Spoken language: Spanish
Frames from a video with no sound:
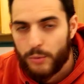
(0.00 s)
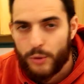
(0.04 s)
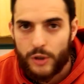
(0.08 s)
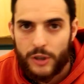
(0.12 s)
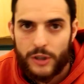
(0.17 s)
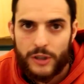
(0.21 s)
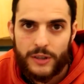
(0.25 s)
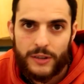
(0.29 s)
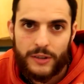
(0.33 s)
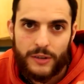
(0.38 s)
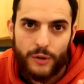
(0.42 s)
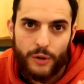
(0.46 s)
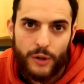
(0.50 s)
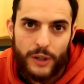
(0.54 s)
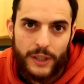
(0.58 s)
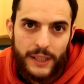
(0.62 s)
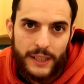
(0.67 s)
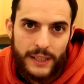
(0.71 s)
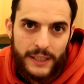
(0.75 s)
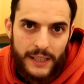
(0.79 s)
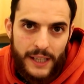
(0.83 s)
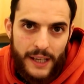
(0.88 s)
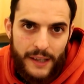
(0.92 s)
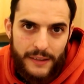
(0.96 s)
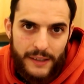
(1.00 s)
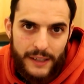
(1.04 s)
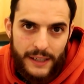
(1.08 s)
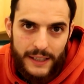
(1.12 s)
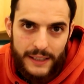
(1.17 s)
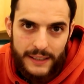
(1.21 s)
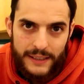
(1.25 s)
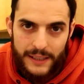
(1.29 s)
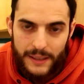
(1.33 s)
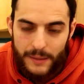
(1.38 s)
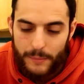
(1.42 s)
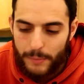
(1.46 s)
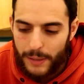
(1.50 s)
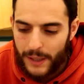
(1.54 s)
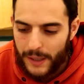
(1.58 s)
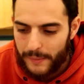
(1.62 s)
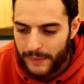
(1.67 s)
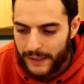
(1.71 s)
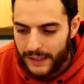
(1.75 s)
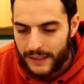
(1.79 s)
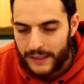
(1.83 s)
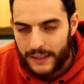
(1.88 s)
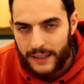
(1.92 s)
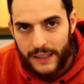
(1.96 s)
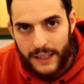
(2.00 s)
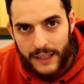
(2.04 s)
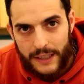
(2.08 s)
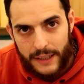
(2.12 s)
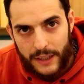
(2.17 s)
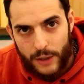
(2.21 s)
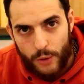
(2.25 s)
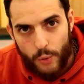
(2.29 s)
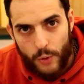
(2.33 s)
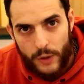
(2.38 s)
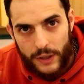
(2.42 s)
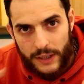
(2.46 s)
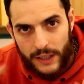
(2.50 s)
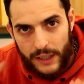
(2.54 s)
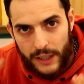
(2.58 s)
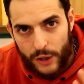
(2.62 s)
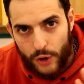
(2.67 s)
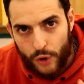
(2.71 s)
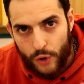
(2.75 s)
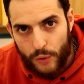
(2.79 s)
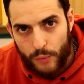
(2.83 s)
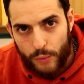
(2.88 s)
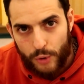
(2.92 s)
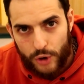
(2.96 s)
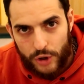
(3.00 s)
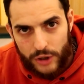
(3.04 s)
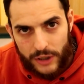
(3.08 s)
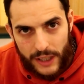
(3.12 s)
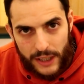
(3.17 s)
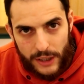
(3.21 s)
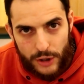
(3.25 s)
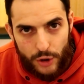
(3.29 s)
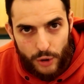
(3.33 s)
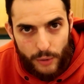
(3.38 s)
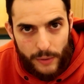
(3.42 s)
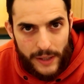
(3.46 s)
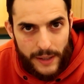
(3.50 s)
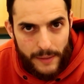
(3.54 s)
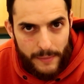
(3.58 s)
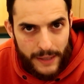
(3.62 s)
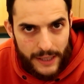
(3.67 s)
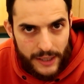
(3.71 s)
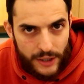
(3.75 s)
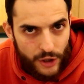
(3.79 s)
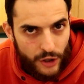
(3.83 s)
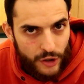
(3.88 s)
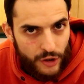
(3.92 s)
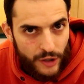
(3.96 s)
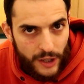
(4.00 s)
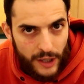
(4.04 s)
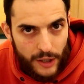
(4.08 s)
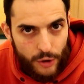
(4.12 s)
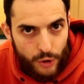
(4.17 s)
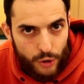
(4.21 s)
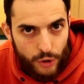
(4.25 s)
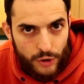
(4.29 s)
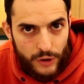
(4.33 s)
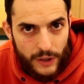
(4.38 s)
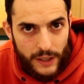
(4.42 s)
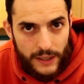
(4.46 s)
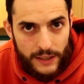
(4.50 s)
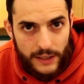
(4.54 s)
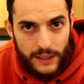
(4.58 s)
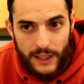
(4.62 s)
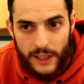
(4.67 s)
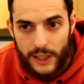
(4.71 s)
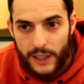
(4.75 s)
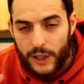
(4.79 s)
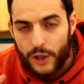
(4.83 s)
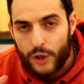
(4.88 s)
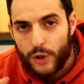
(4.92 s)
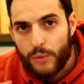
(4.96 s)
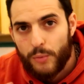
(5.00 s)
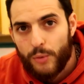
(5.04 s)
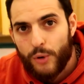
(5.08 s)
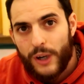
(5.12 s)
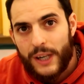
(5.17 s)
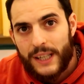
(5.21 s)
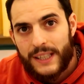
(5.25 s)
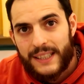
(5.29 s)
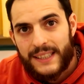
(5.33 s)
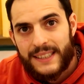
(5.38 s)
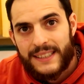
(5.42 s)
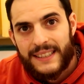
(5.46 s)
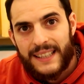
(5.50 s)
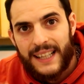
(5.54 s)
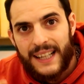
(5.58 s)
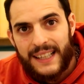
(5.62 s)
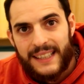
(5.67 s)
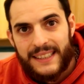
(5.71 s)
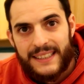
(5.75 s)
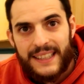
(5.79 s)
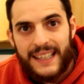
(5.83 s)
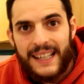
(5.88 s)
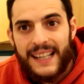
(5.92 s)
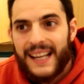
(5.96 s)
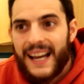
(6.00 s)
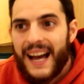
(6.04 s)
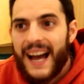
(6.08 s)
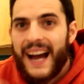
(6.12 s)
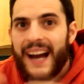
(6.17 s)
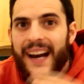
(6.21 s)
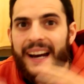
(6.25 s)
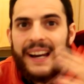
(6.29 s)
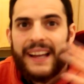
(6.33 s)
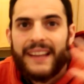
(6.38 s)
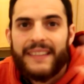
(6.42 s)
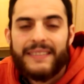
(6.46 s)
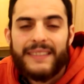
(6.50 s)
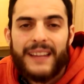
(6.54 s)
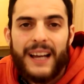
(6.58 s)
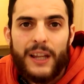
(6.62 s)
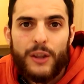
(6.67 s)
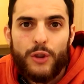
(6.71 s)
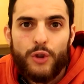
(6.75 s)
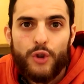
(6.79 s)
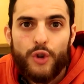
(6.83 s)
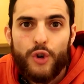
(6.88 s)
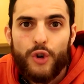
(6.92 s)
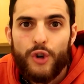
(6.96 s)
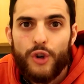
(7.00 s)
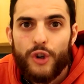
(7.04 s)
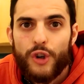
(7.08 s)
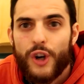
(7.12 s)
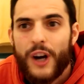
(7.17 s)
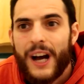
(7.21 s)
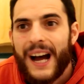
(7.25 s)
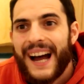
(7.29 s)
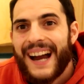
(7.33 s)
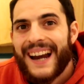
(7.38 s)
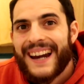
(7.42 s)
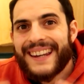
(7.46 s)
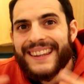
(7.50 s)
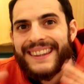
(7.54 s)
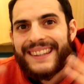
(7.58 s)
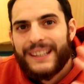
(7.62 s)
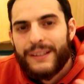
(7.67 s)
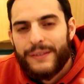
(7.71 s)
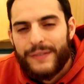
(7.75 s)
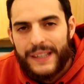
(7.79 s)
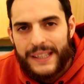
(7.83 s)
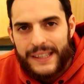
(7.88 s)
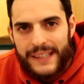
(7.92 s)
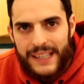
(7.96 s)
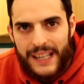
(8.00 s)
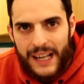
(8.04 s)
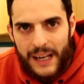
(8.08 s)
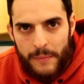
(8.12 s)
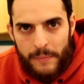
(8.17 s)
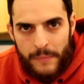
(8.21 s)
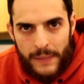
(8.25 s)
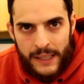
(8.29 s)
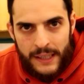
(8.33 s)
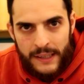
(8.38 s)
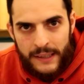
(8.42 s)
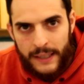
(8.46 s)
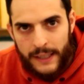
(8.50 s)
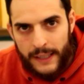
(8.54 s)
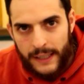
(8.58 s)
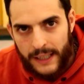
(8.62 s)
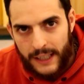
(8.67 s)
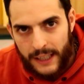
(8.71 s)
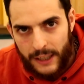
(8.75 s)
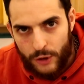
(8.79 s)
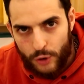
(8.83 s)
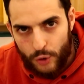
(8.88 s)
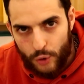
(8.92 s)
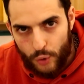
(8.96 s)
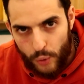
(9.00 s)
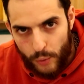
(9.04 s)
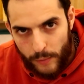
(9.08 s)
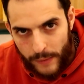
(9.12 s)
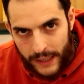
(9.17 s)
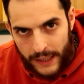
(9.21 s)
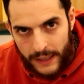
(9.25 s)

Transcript: Pues lo que tienes que hacer es simplemente darte cuenta de cómo estás sobredimensionando las cosas, cómo las estás agrandando artificialmente en tu